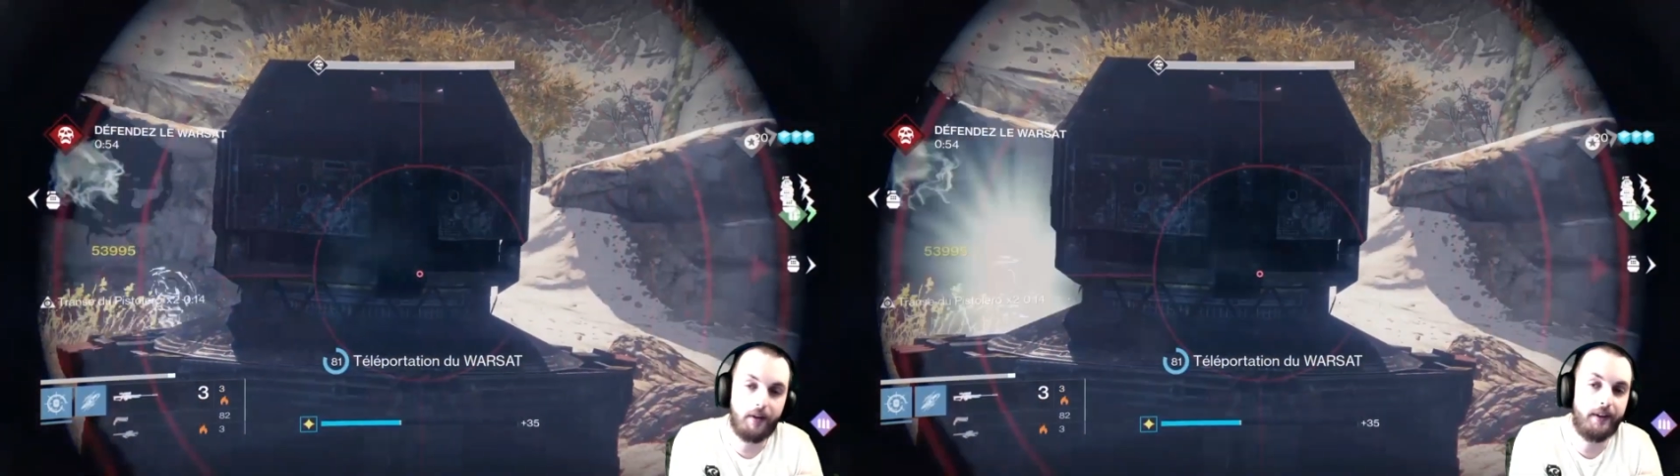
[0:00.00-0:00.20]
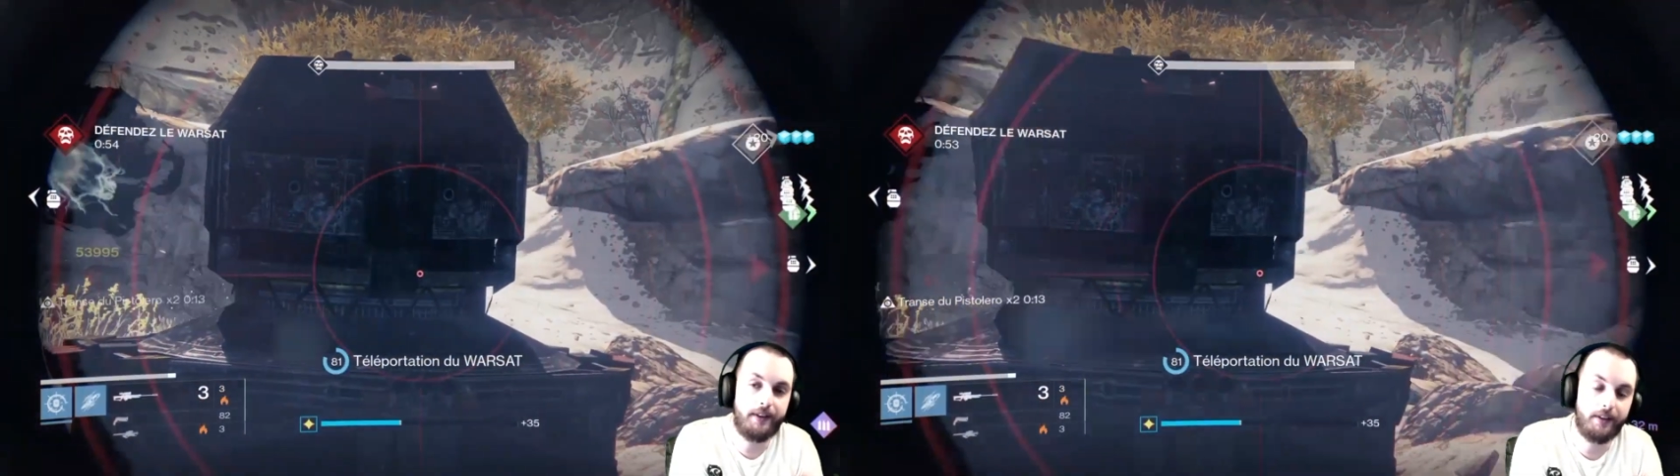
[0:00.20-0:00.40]

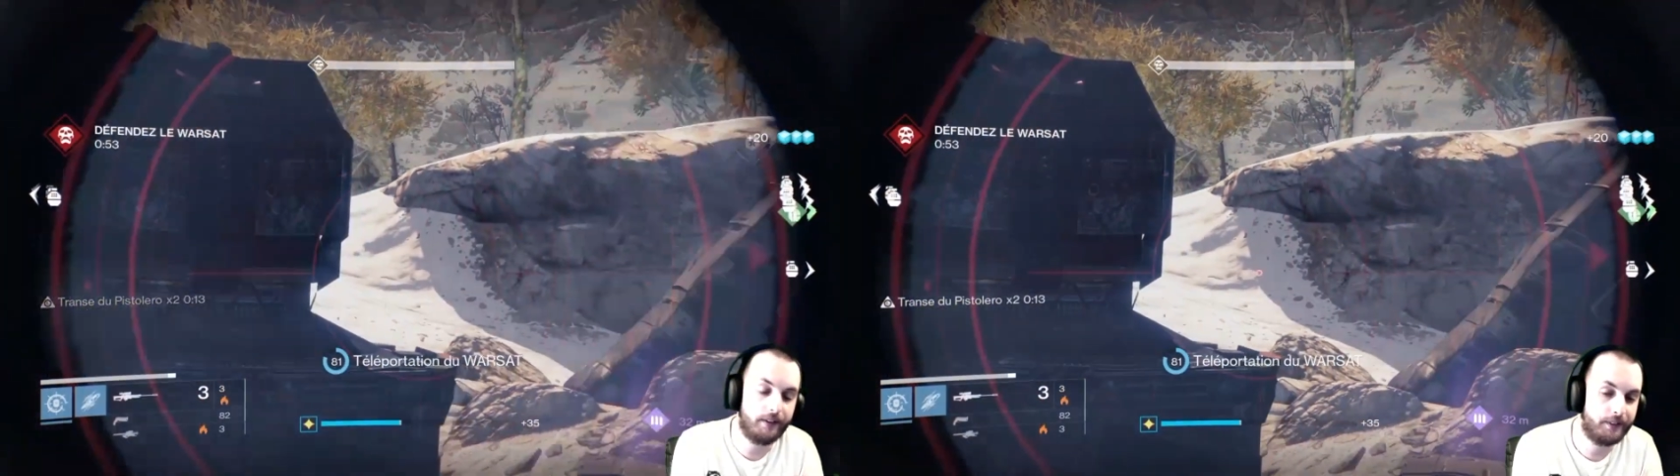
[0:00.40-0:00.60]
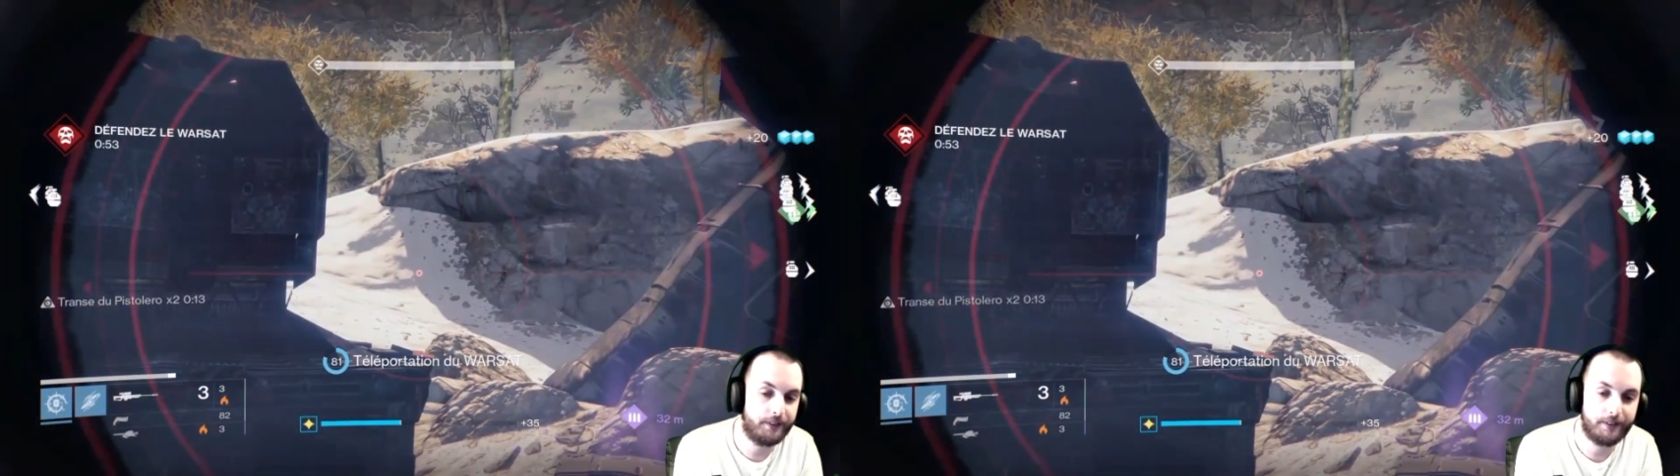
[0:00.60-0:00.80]
allez,
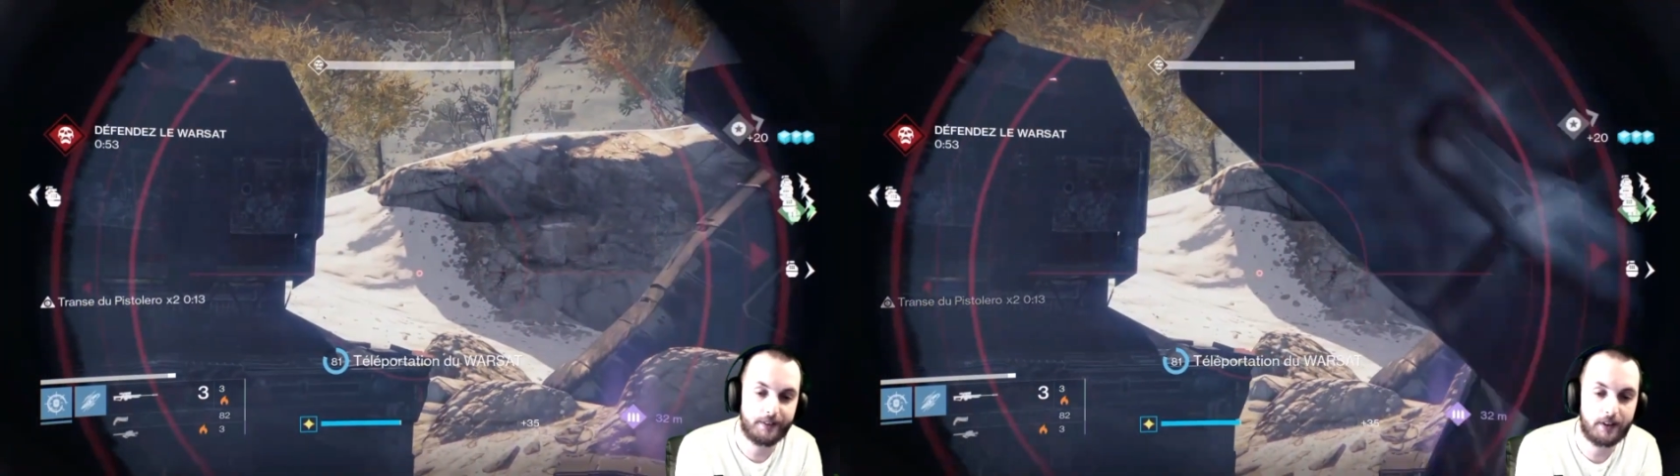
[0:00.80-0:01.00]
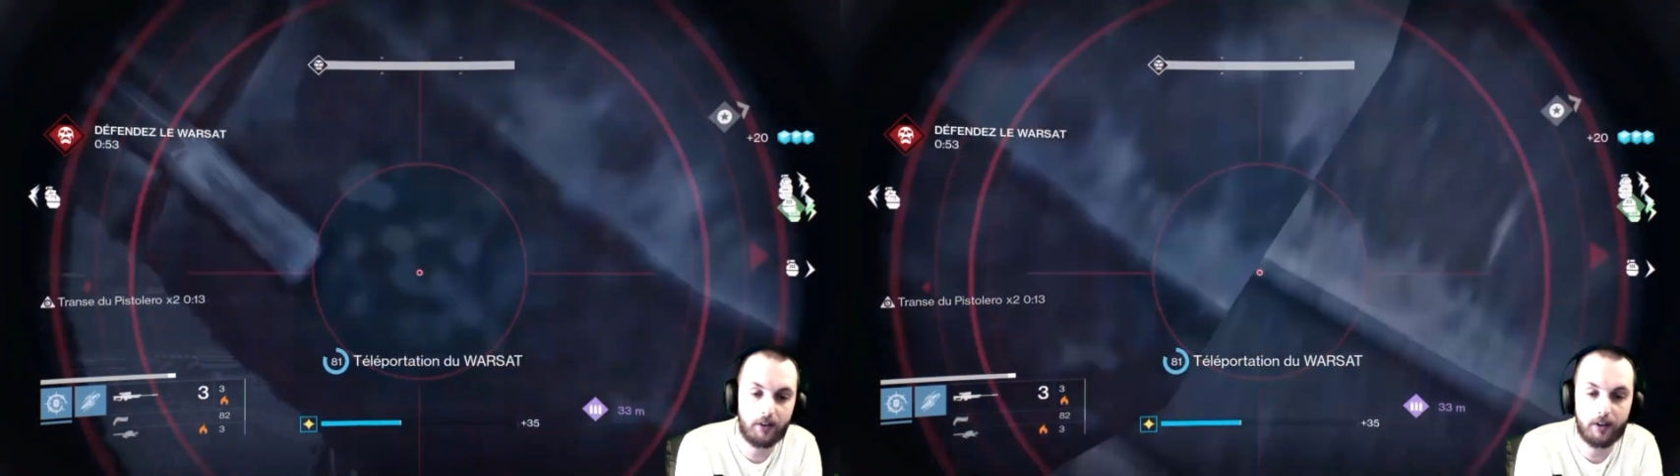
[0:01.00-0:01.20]
euh,
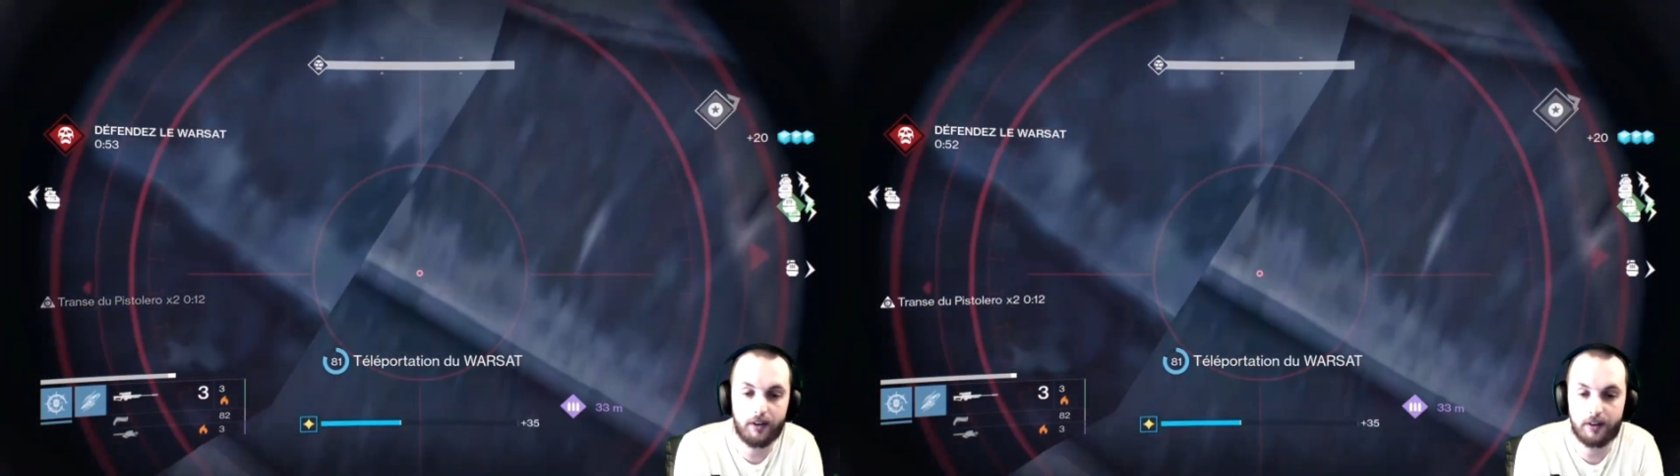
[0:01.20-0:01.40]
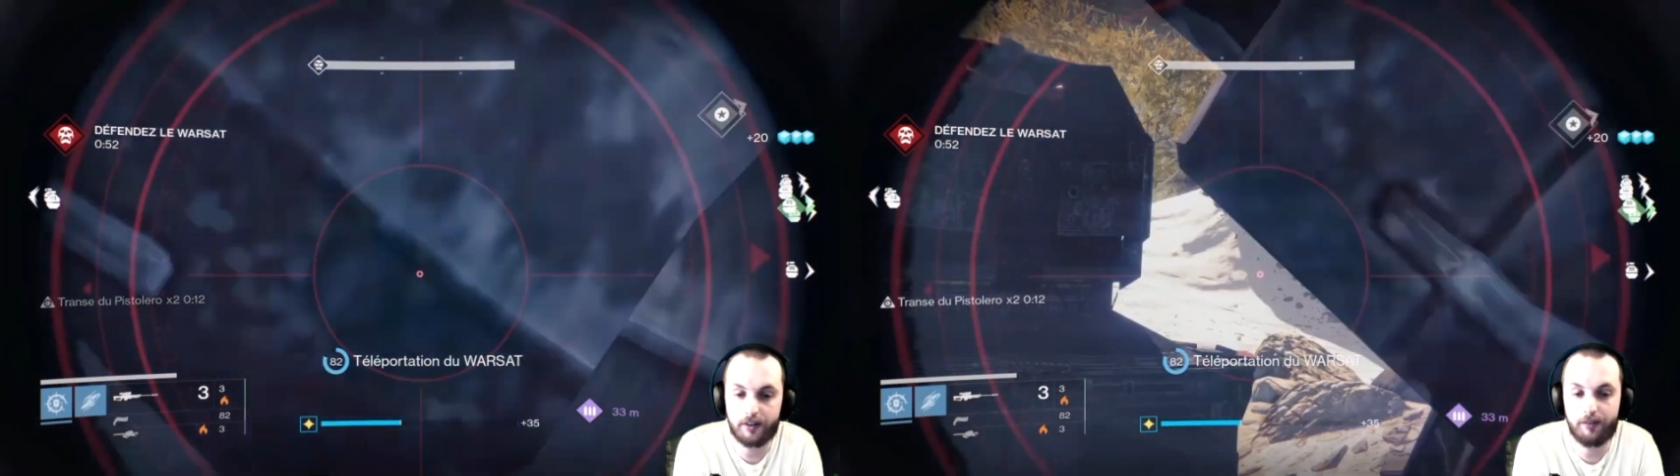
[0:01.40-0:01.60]

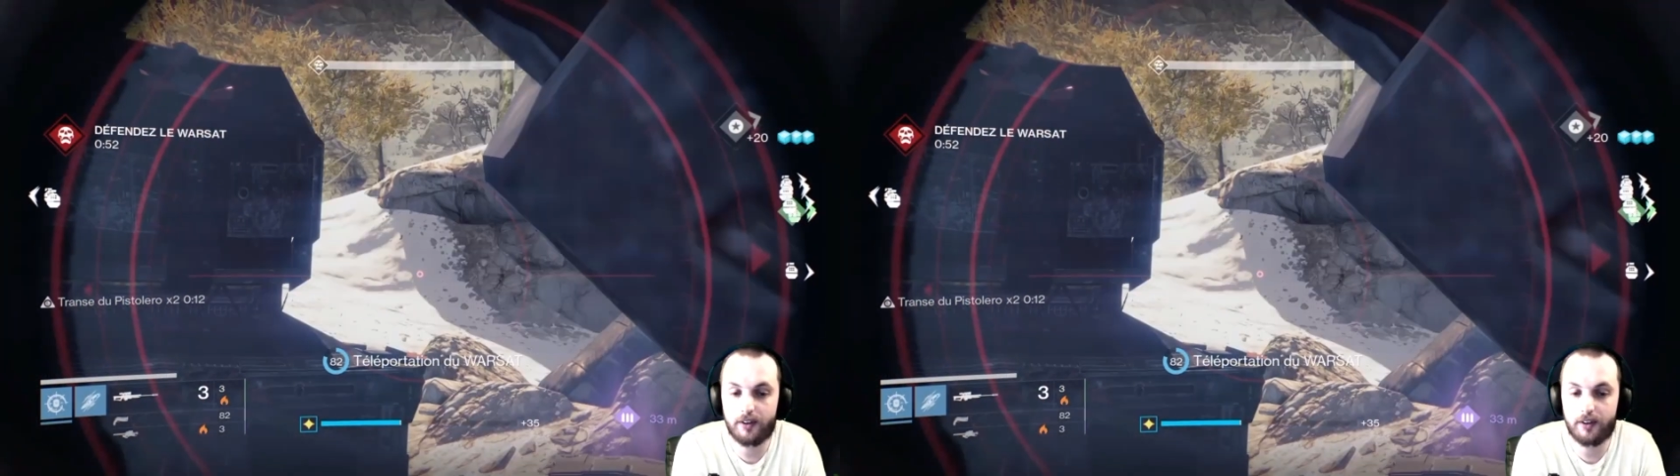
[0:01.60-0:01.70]
c'est